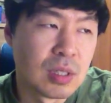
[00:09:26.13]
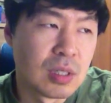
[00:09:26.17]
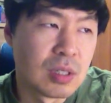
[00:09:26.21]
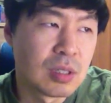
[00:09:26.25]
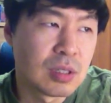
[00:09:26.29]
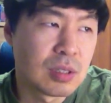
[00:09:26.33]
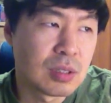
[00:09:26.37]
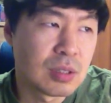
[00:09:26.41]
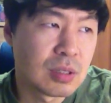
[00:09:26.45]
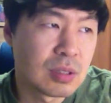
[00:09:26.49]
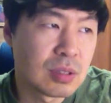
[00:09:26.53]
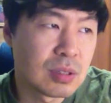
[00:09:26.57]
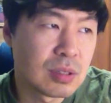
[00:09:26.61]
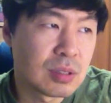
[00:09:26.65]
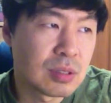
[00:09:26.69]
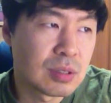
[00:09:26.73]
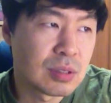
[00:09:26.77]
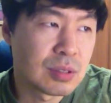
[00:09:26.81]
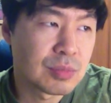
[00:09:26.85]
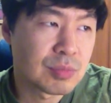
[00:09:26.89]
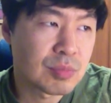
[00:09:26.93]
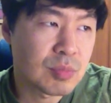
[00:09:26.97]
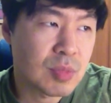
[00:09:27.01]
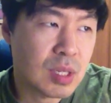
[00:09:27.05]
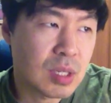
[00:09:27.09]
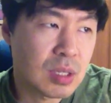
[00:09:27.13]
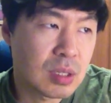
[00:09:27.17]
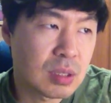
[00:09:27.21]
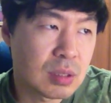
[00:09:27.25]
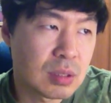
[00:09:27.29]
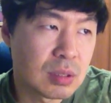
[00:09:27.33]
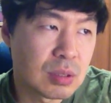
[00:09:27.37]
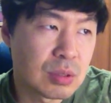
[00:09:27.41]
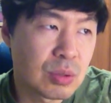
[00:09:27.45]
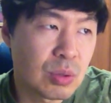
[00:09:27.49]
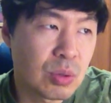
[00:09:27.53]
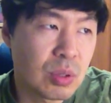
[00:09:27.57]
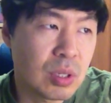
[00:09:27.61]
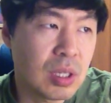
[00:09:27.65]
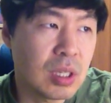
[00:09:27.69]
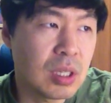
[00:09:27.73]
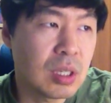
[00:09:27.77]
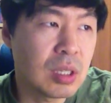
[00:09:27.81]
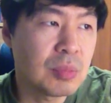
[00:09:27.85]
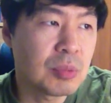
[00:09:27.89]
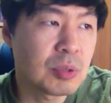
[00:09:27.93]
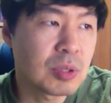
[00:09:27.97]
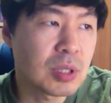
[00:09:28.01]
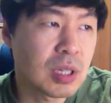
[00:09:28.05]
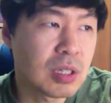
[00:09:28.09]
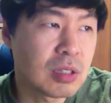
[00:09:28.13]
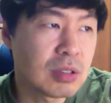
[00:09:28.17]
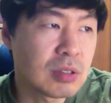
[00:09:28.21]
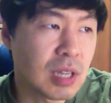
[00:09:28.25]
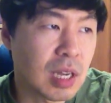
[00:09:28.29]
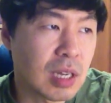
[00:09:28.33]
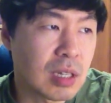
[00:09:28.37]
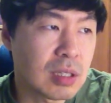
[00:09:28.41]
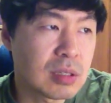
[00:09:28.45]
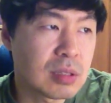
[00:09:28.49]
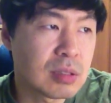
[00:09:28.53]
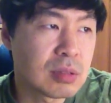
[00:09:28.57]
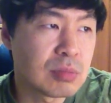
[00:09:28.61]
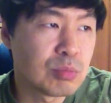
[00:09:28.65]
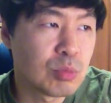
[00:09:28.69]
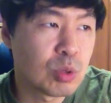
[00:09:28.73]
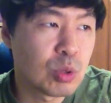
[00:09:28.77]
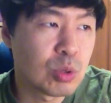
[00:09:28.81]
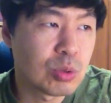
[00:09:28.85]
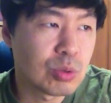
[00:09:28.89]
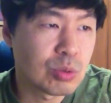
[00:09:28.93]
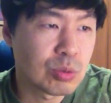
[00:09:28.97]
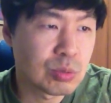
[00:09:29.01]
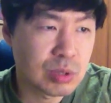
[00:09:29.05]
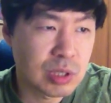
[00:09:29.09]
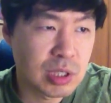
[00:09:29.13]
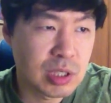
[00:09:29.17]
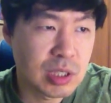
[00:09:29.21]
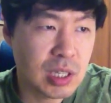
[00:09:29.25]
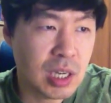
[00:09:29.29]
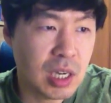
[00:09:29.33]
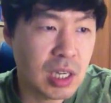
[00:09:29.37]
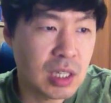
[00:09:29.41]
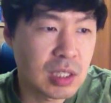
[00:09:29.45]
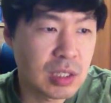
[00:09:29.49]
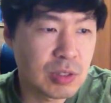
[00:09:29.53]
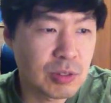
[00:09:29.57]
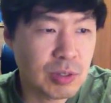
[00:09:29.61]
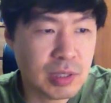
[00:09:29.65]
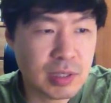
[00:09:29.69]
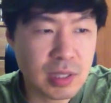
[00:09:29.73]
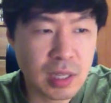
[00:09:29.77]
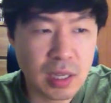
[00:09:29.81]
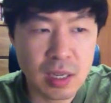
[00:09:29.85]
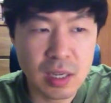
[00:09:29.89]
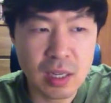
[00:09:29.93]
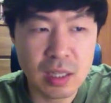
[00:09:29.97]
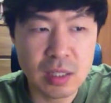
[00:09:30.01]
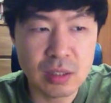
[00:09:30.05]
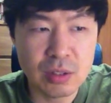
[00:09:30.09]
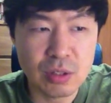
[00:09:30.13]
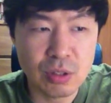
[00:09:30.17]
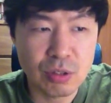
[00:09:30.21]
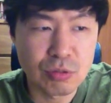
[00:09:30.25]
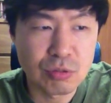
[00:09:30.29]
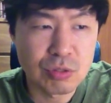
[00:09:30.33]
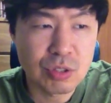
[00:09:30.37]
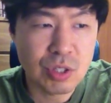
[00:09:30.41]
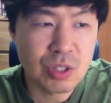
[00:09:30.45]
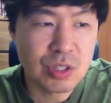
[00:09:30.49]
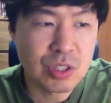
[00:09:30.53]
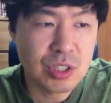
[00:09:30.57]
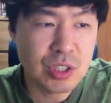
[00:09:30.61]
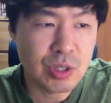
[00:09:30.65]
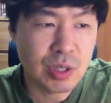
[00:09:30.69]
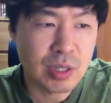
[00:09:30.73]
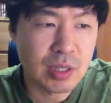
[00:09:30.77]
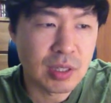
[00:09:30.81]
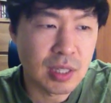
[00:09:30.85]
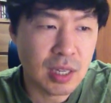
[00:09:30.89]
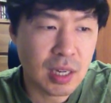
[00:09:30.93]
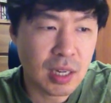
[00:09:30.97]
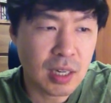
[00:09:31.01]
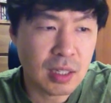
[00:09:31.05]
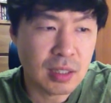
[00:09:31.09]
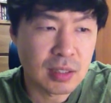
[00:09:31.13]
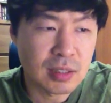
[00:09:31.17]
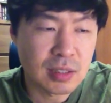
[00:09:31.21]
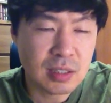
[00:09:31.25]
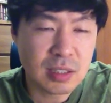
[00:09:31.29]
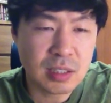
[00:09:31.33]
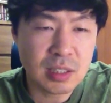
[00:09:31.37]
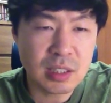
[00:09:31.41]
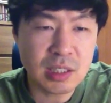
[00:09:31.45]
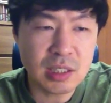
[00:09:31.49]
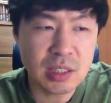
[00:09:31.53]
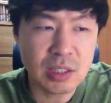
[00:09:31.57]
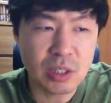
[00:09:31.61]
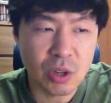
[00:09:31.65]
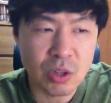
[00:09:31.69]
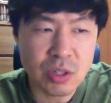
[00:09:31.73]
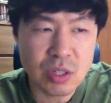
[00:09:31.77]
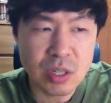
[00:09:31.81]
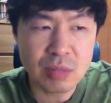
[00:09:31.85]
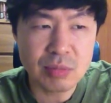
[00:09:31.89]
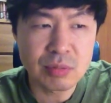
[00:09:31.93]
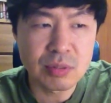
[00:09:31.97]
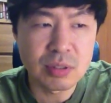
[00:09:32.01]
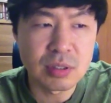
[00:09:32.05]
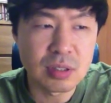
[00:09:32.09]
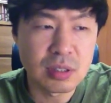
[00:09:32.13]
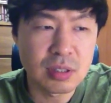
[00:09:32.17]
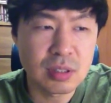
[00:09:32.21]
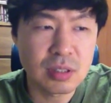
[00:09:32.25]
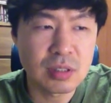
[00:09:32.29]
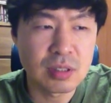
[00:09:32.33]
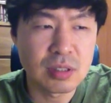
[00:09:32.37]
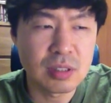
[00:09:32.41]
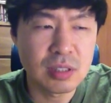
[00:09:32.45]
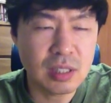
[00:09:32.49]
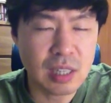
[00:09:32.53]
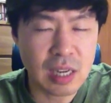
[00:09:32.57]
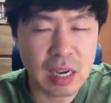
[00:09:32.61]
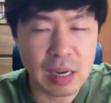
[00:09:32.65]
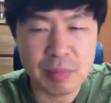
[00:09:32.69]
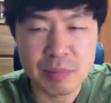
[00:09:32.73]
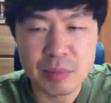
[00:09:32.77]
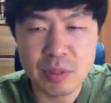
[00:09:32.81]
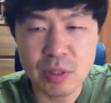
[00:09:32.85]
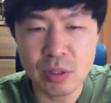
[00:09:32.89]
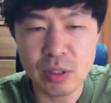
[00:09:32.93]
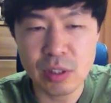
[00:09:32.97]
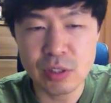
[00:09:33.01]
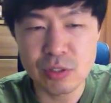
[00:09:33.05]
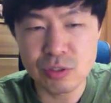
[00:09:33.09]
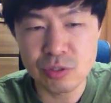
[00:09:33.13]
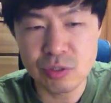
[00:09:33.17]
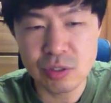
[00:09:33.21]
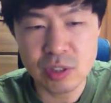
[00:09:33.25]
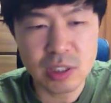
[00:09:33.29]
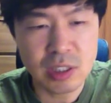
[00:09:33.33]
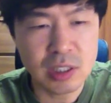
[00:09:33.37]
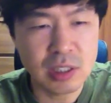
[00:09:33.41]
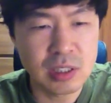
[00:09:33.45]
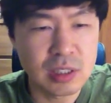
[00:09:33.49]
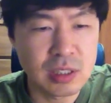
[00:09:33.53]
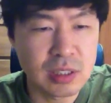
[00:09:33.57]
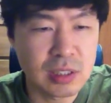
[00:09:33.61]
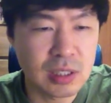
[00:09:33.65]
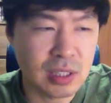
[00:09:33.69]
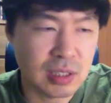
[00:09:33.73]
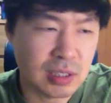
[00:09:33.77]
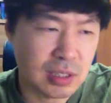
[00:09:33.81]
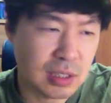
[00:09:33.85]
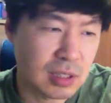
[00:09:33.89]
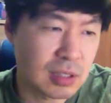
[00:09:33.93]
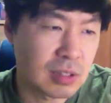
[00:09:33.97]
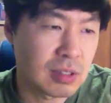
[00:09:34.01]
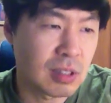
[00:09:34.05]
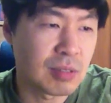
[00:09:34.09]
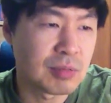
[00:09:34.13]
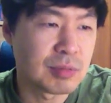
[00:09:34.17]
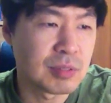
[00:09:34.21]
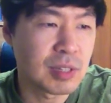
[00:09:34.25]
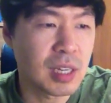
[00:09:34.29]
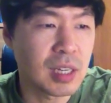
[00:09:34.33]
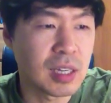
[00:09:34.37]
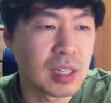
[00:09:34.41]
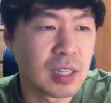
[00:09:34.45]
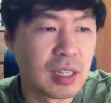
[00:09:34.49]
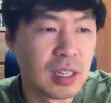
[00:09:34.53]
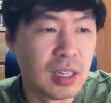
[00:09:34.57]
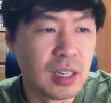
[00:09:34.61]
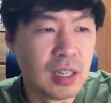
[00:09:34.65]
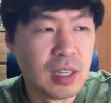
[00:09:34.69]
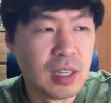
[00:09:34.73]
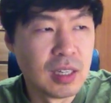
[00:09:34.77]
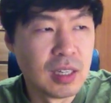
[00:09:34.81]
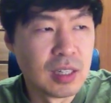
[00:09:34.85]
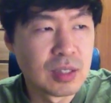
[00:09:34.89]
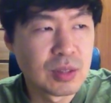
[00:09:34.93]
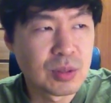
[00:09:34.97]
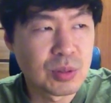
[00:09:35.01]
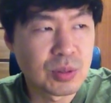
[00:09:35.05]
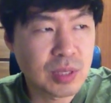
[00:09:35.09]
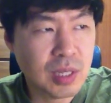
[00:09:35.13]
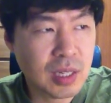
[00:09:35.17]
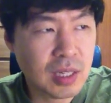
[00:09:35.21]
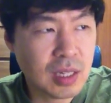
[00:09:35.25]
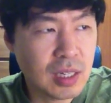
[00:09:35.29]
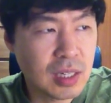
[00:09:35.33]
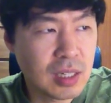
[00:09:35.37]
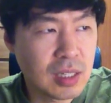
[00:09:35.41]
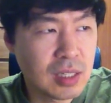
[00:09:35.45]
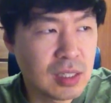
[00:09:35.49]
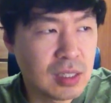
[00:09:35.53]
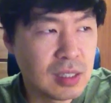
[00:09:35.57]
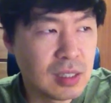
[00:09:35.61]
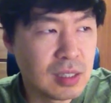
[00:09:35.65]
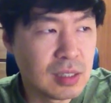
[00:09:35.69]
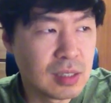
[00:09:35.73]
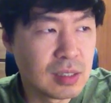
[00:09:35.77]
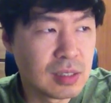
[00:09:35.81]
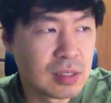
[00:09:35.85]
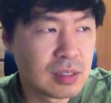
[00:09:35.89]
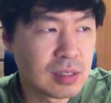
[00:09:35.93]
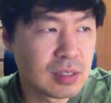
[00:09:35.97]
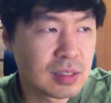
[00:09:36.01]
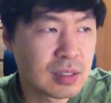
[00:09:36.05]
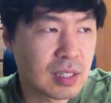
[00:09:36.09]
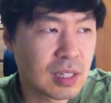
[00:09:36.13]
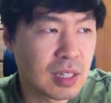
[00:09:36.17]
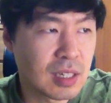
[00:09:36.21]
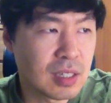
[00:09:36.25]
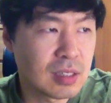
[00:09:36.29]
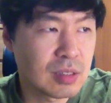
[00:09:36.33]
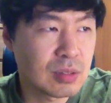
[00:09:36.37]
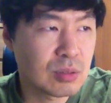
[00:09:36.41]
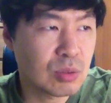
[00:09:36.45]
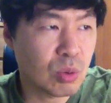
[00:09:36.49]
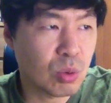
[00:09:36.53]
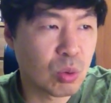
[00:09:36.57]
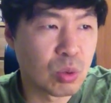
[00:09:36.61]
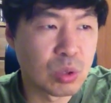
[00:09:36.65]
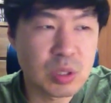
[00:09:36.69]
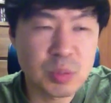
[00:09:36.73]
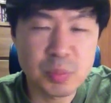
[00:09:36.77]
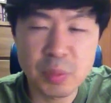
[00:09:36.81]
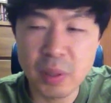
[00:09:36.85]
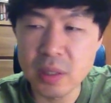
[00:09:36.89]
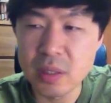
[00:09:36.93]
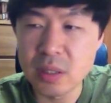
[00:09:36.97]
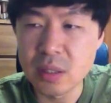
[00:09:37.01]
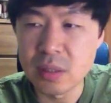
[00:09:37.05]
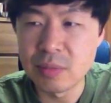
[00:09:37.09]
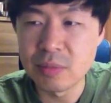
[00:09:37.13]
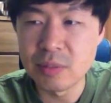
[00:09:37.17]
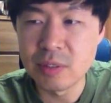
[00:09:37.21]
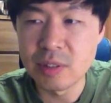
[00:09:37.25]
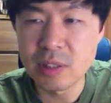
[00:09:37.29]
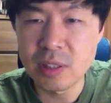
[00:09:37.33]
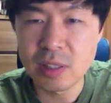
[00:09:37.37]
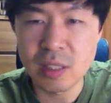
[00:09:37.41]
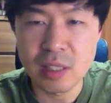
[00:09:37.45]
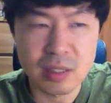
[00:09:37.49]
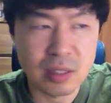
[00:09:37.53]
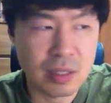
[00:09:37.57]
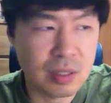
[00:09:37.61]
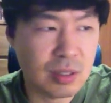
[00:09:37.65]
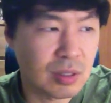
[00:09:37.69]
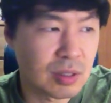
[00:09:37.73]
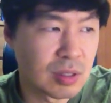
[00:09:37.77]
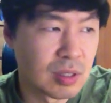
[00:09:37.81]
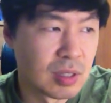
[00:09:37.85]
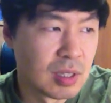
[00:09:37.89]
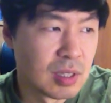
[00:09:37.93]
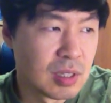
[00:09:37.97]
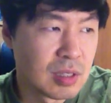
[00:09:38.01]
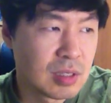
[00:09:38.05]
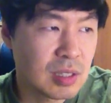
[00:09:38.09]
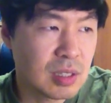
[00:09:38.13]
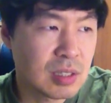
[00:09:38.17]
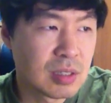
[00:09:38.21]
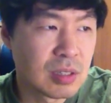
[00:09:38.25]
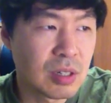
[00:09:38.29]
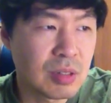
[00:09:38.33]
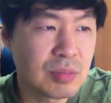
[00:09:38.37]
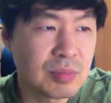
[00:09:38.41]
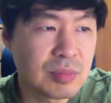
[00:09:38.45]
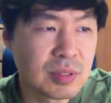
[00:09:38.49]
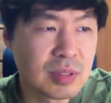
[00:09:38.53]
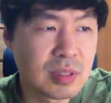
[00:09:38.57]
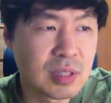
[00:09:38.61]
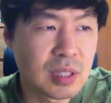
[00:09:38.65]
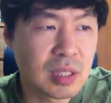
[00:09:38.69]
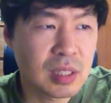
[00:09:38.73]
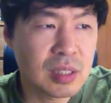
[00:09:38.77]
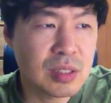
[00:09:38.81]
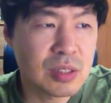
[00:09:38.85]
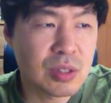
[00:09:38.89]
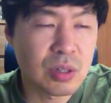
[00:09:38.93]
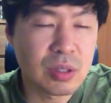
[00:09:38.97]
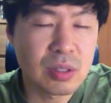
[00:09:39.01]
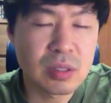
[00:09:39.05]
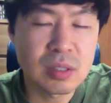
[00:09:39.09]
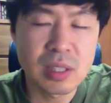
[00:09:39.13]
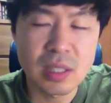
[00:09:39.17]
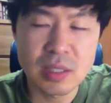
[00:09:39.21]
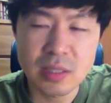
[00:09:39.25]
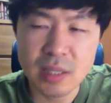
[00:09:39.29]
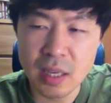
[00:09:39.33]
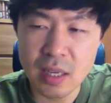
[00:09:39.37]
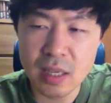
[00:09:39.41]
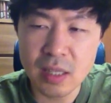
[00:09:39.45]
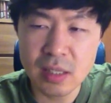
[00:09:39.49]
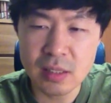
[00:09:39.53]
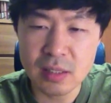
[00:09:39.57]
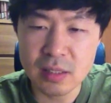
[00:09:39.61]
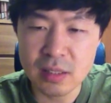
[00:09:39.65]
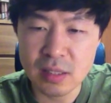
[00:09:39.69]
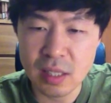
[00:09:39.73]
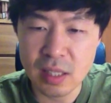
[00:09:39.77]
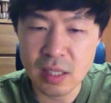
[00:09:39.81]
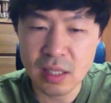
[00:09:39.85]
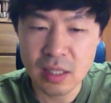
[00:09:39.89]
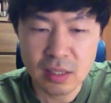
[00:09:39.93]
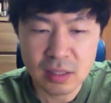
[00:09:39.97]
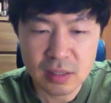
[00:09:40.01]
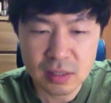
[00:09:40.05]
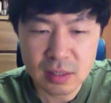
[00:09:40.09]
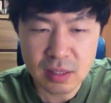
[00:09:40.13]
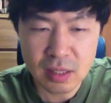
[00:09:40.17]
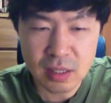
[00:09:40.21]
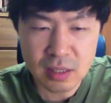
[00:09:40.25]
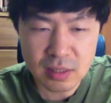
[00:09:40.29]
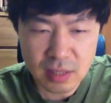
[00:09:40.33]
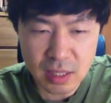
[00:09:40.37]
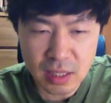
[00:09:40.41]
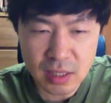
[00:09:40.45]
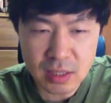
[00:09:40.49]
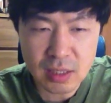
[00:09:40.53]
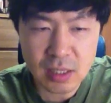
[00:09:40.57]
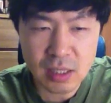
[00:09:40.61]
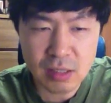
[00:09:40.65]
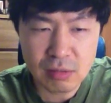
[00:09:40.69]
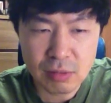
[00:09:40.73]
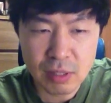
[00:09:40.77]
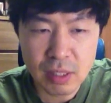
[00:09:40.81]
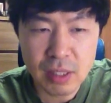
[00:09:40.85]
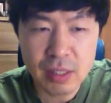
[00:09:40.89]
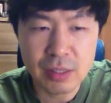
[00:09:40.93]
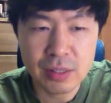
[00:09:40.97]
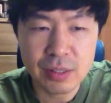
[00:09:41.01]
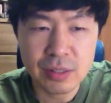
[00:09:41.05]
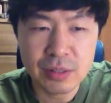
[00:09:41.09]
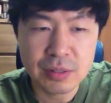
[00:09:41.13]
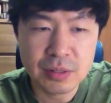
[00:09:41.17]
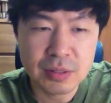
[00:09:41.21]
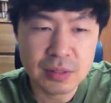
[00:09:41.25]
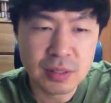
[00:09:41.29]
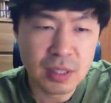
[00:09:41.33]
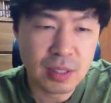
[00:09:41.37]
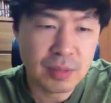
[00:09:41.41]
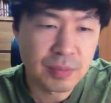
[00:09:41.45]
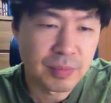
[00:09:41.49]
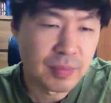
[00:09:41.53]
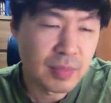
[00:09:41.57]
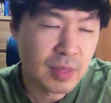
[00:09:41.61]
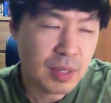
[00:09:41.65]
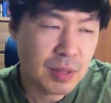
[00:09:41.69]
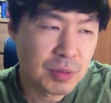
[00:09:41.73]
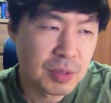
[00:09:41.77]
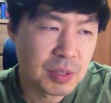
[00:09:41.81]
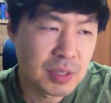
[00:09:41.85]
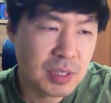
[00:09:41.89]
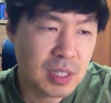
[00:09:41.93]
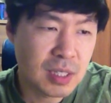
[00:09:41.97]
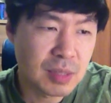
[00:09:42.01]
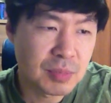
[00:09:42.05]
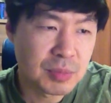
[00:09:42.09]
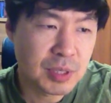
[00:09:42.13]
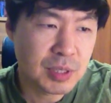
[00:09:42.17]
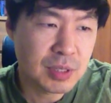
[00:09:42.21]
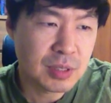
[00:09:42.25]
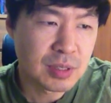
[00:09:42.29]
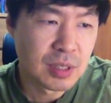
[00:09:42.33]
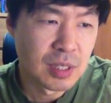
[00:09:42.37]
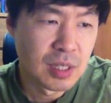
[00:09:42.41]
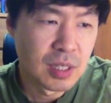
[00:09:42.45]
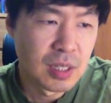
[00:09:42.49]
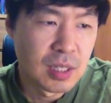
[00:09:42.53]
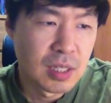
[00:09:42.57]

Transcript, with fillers: 어, 그 소리보다는 나는 뭐 디자인과 색깔이 더 우선시 된다. 특히 여자분들 이 감성에 충실하시기 때문에 또 색깔 기타를 또 고집하시는 분들이 계세요. 이제 그런 분들에겐 저는 그냥 색깔 기타 그냥 사시라고 해요. 이제 왜냐하면 음.